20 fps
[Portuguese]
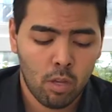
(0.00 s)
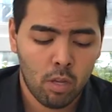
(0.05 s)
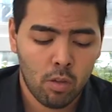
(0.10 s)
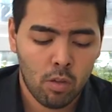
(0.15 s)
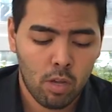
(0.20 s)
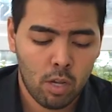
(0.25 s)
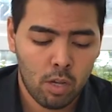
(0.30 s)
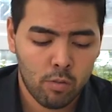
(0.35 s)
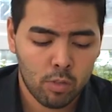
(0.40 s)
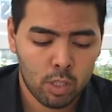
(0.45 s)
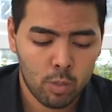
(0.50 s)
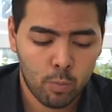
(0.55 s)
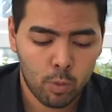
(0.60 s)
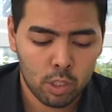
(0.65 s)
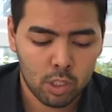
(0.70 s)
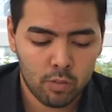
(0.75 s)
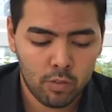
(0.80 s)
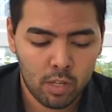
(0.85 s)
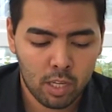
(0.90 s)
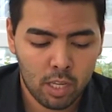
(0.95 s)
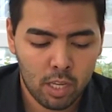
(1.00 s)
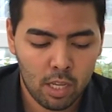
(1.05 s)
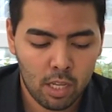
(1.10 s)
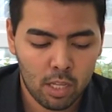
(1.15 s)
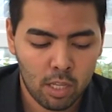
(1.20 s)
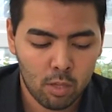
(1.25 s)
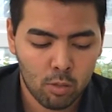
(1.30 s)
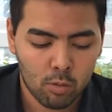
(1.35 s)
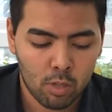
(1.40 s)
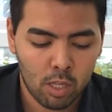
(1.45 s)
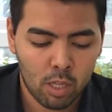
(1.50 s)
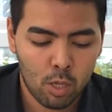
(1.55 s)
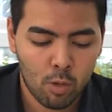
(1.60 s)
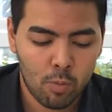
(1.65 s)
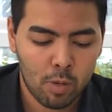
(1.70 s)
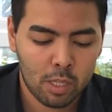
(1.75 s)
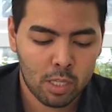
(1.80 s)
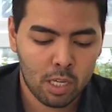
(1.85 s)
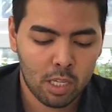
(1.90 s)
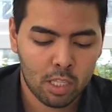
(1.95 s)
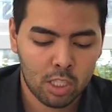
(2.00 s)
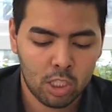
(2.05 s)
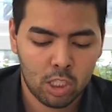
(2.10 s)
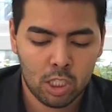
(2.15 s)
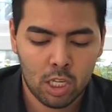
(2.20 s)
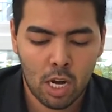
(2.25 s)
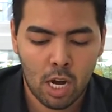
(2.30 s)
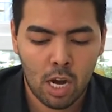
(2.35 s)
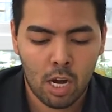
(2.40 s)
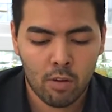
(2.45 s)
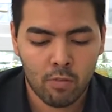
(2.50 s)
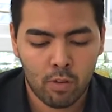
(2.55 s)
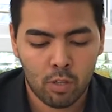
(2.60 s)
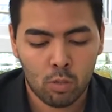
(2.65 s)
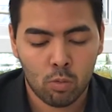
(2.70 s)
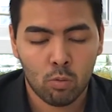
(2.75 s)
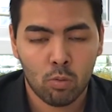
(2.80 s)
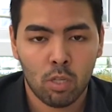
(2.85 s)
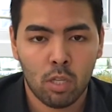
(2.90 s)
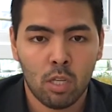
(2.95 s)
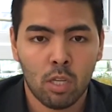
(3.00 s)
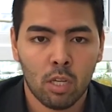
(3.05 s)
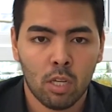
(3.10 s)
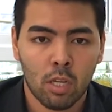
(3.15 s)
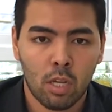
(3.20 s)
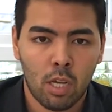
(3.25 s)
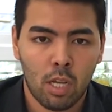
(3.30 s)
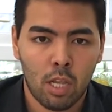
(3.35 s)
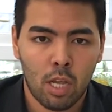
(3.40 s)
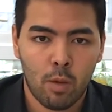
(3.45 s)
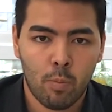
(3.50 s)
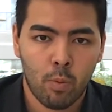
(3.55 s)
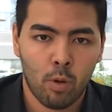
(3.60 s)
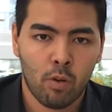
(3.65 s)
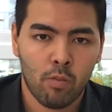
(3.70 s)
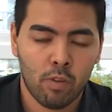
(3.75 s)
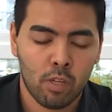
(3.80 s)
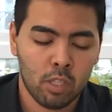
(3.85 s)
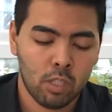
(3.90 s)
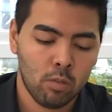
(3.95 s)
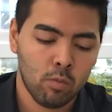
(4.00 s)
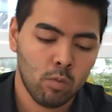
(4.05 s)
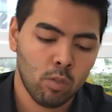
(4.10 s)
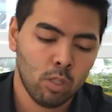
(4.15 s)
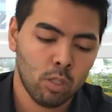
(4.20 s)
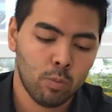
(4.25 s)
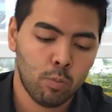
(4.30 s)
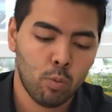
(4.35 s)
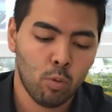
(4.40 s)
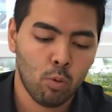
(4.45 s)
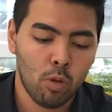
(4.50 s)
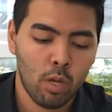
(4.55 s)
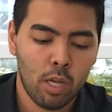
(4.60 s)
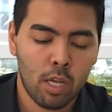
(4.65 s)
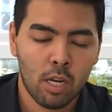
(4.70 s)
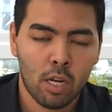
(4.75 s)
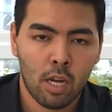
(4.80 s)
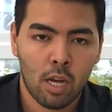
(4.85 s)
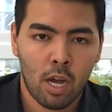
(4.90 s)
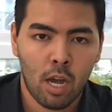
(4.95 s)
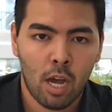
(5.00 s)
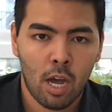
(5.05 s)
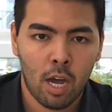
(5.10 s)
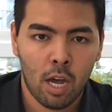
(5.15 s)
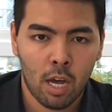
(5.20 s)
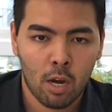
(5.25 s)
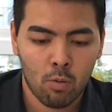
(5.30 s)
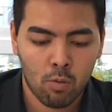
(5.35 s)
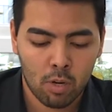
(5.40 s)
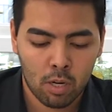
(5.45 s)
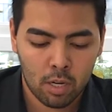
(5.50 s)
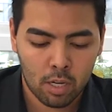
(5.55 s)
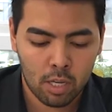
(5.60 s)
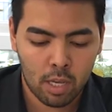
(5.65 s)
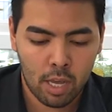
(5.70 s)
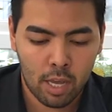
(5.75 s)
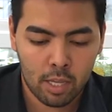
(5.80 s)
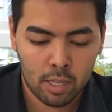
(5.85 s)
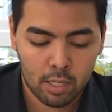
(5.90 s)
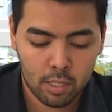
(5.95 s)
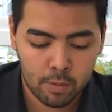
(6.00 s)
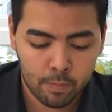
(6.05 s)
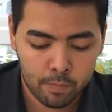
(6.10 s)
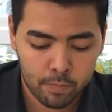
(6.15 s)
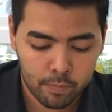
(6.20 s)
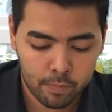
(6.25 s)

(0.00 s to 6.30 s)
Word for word: uh, você pode ver que ele não tem nenhuma entrada de ar, ventoinha, ele é a prova de poeira, água, queda,